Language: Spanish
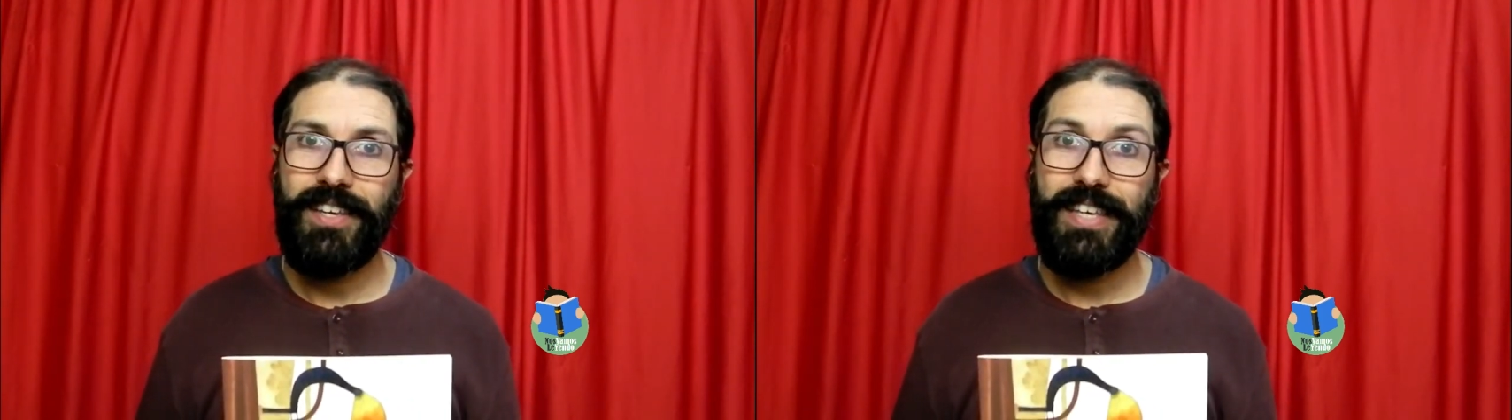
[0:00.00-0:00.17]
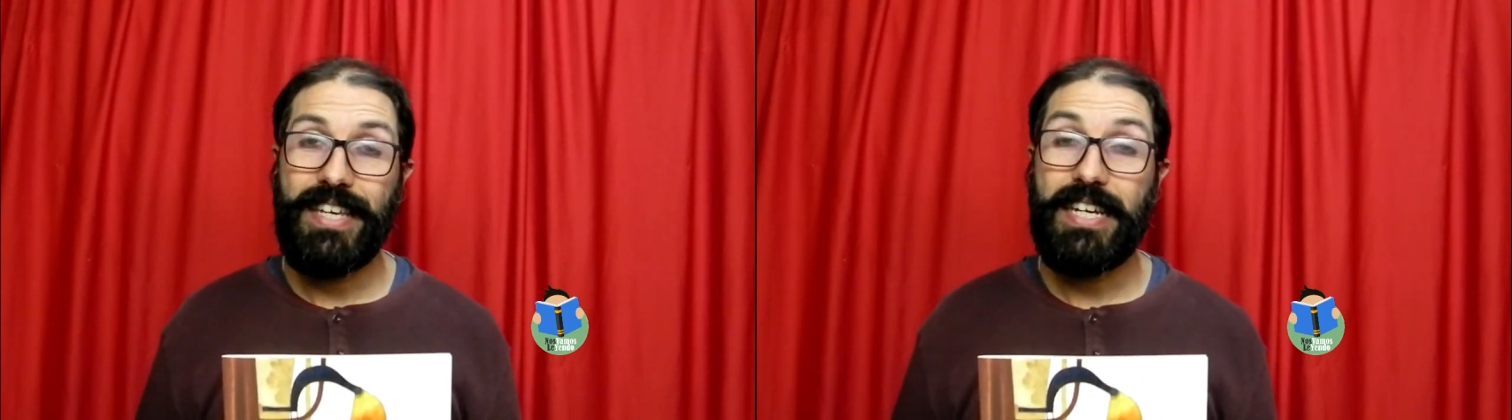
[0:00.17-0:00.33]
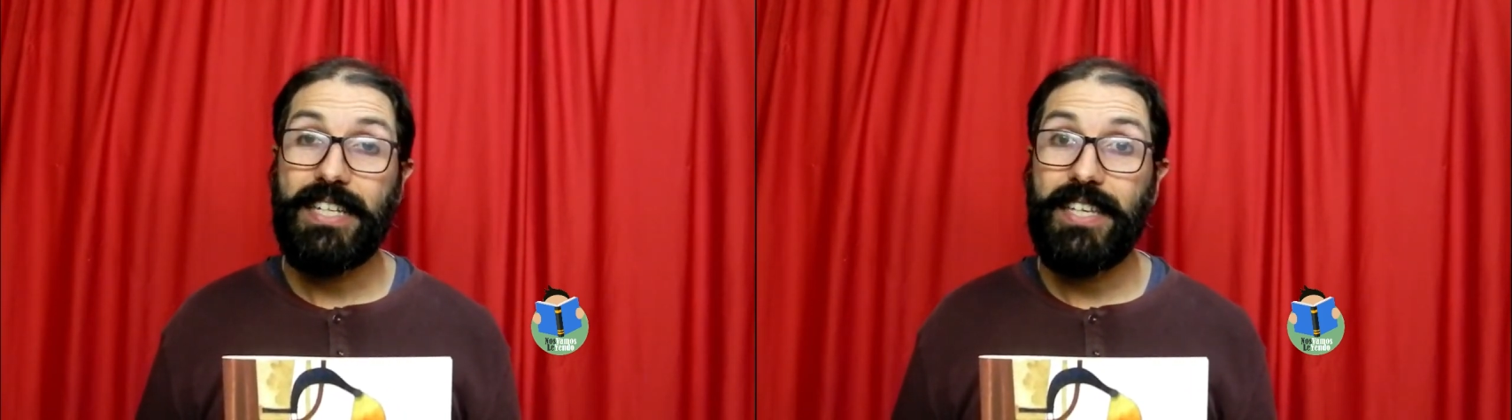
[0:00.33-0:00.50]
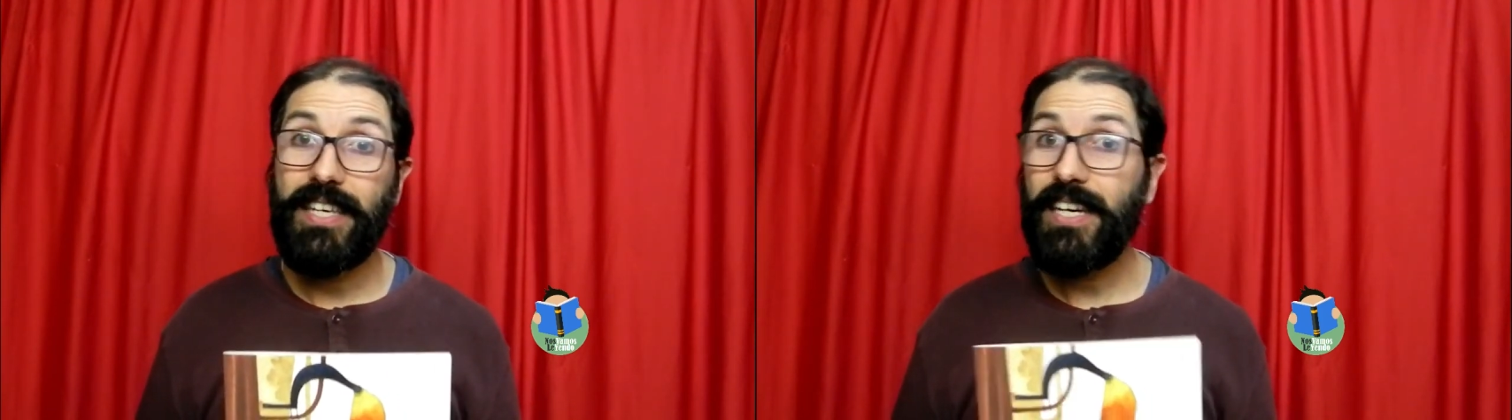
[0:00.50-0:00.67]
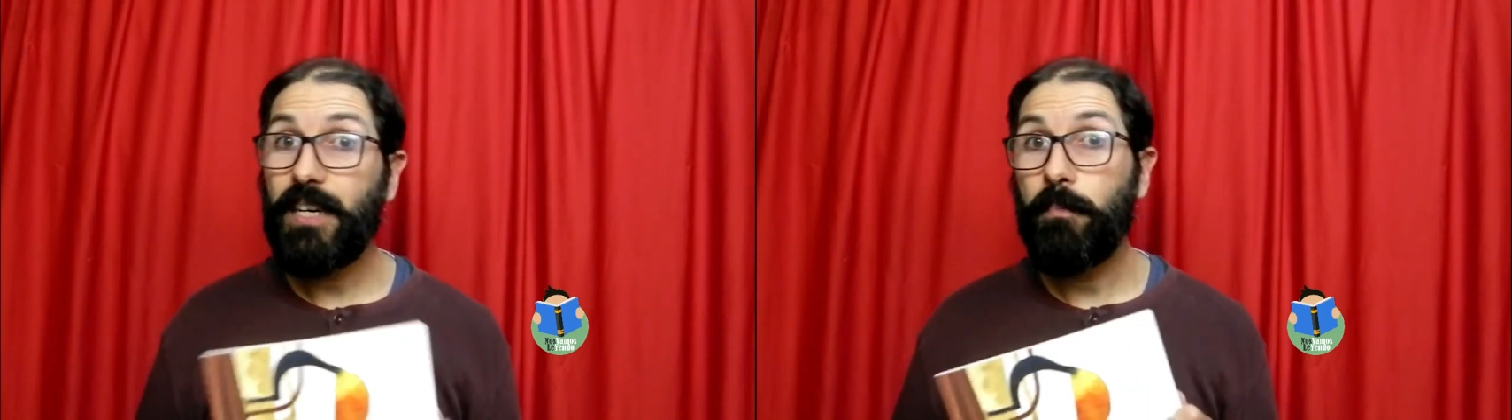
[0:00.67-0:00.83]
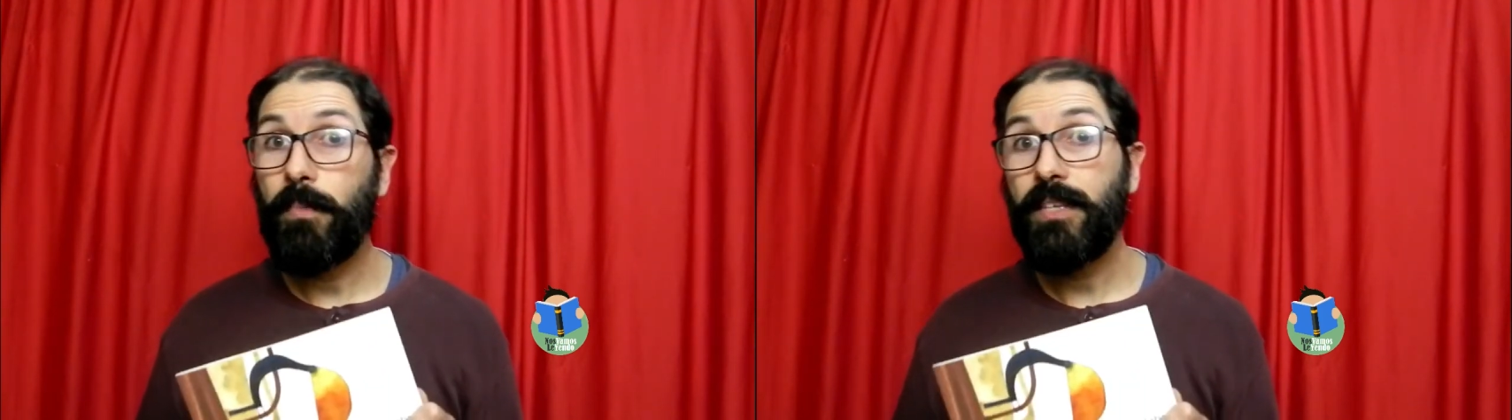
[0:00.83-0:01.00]
y que te
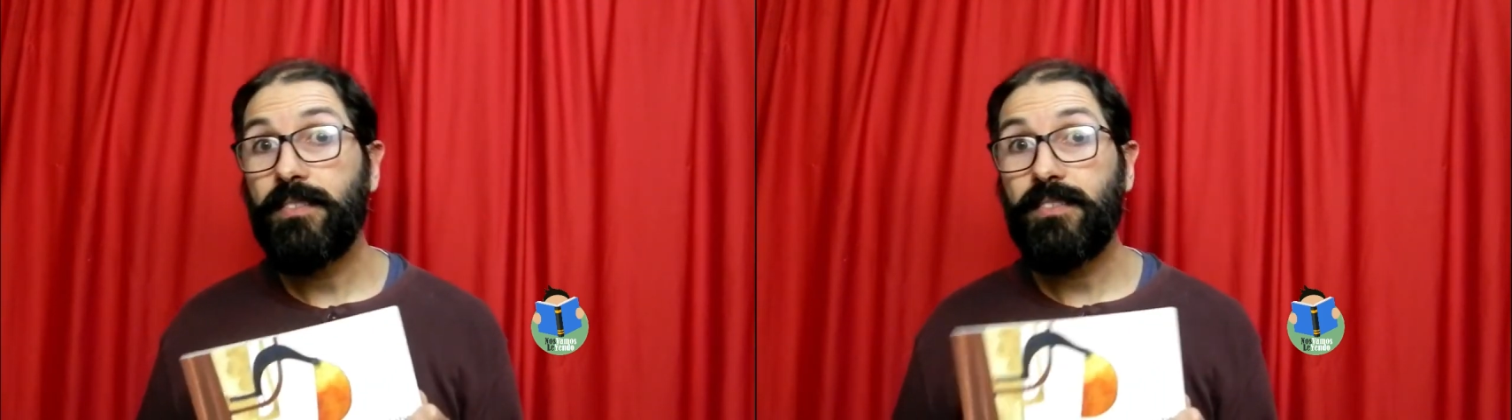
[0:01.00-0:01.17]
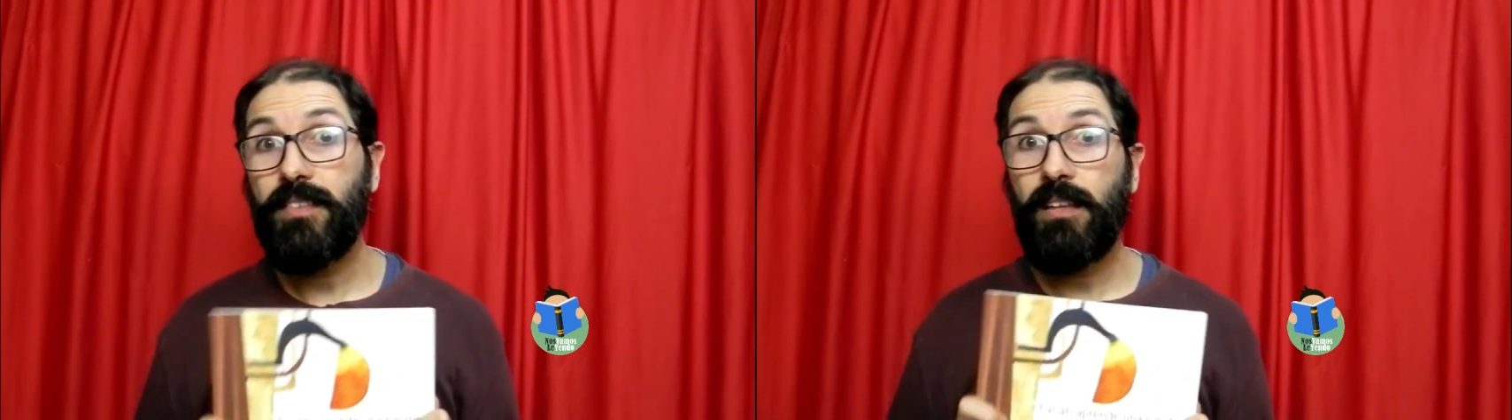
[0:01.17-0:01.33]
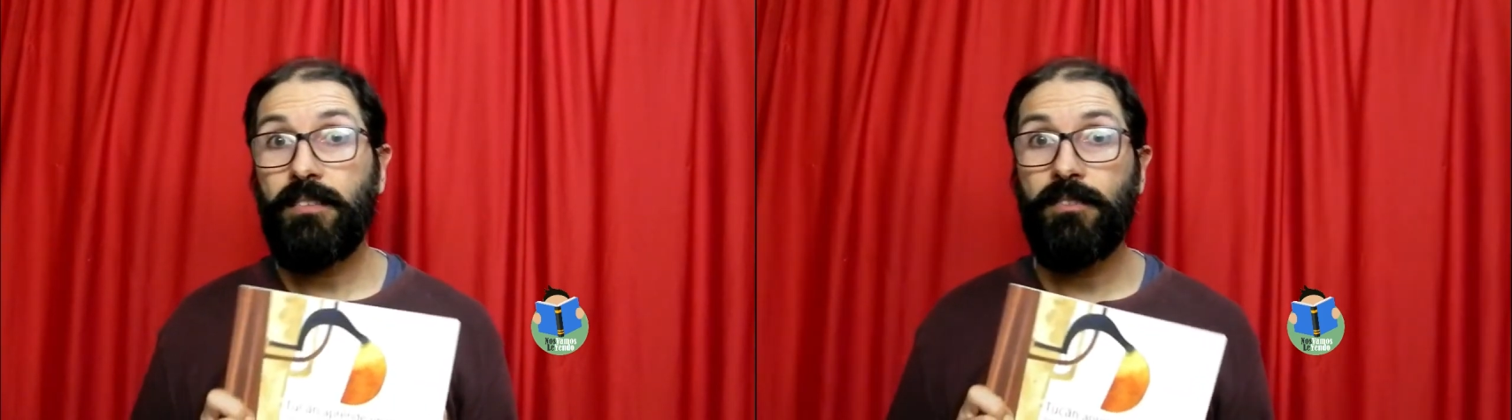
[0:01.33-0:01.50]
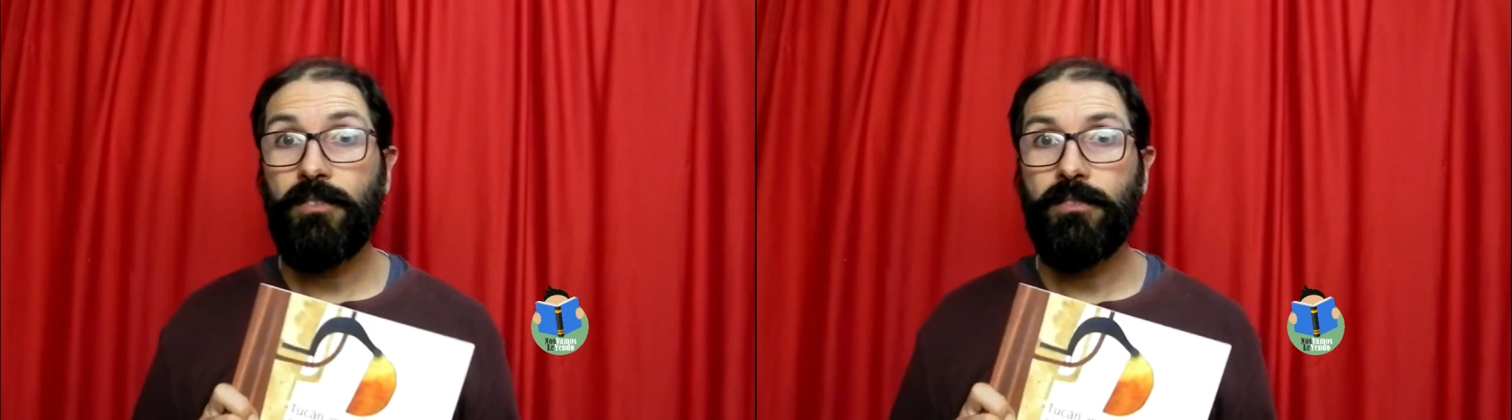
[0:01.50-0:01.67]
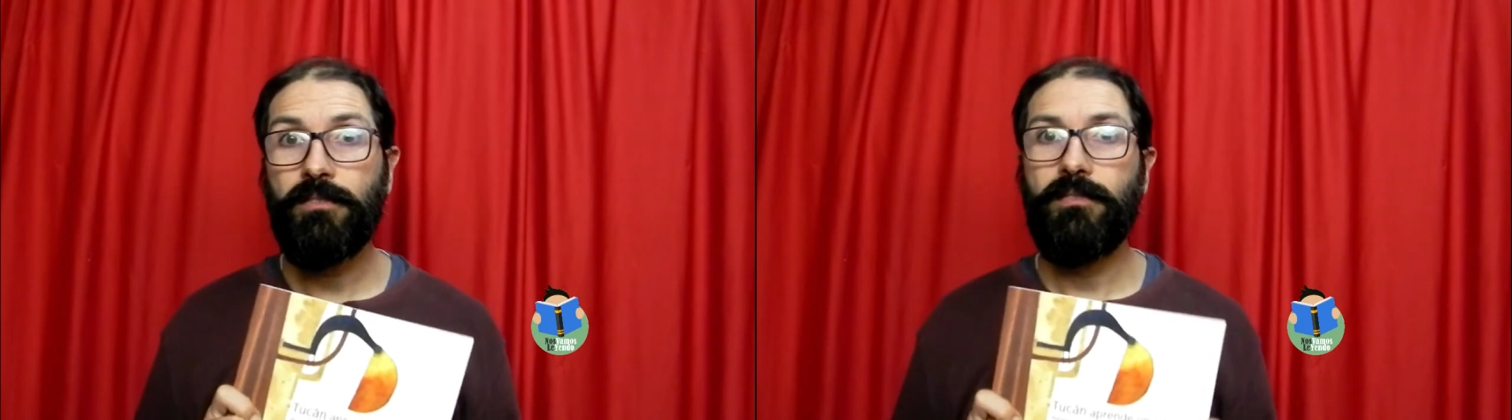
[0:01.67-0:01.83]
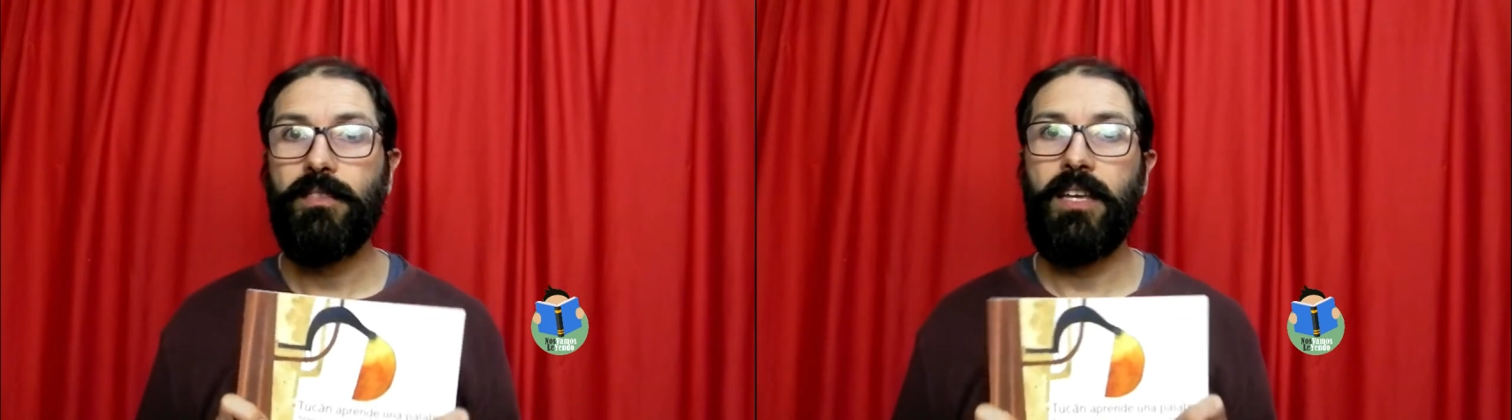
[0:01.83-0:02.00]
dejes pensando
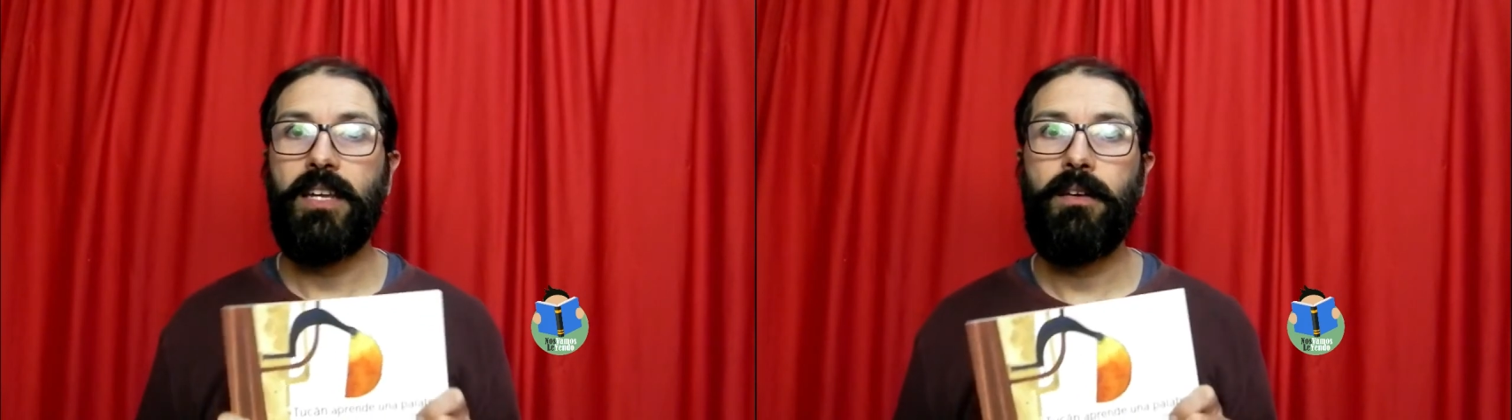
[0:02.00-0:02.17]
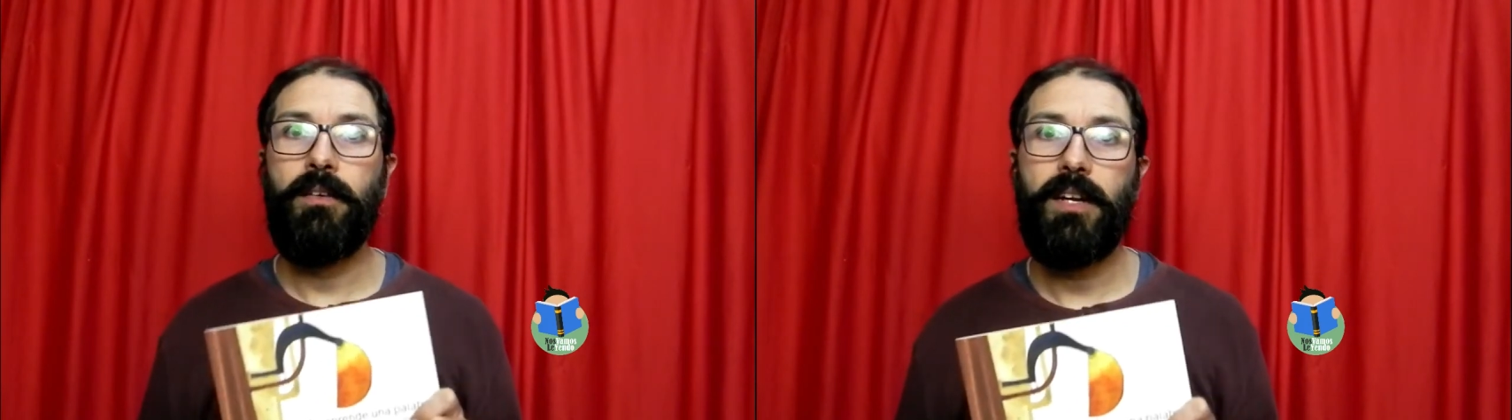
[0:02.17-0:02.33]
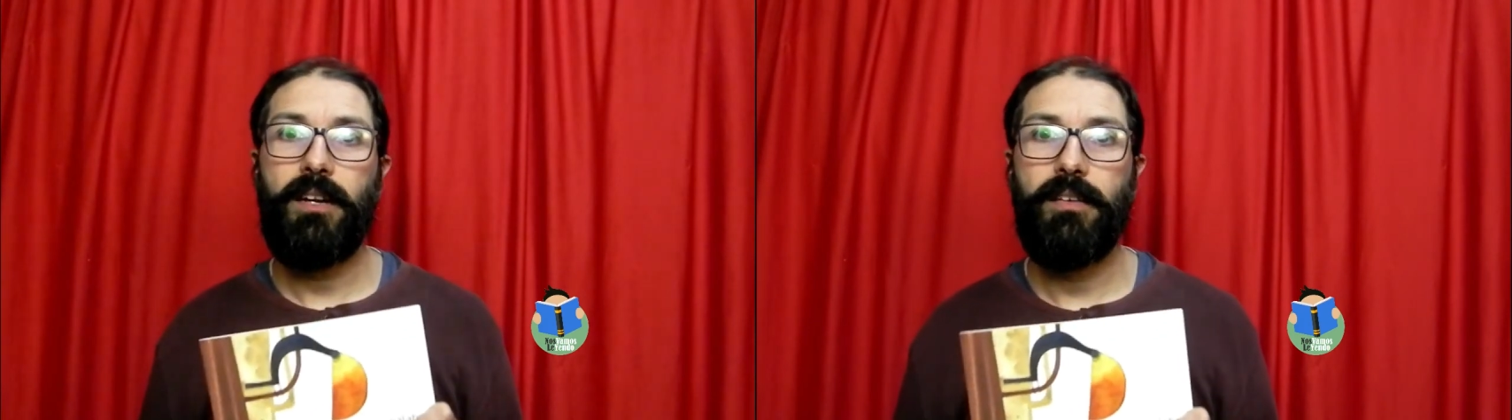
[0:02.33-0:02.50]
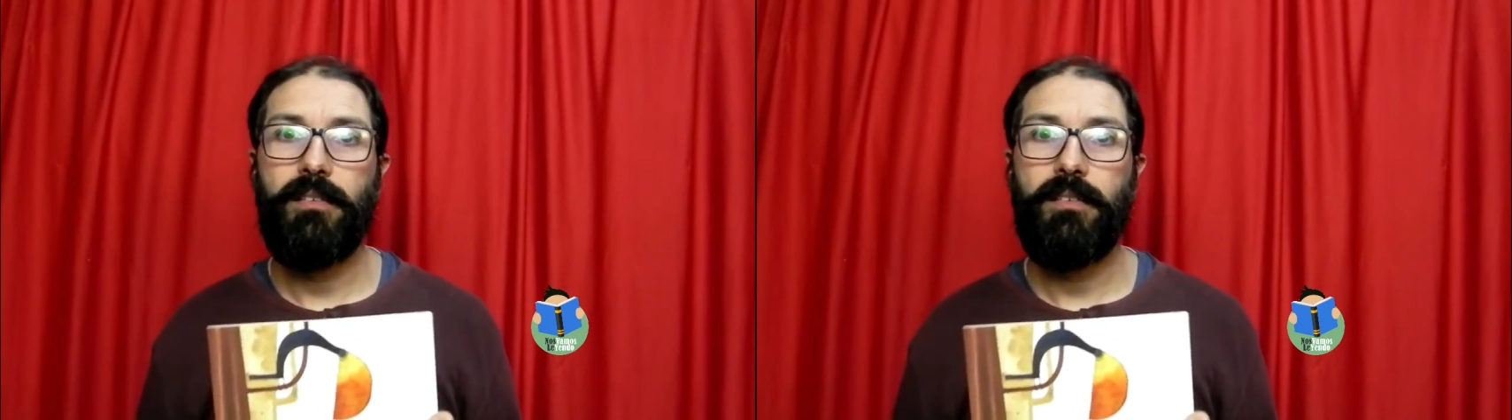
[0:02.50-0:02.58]
en a ver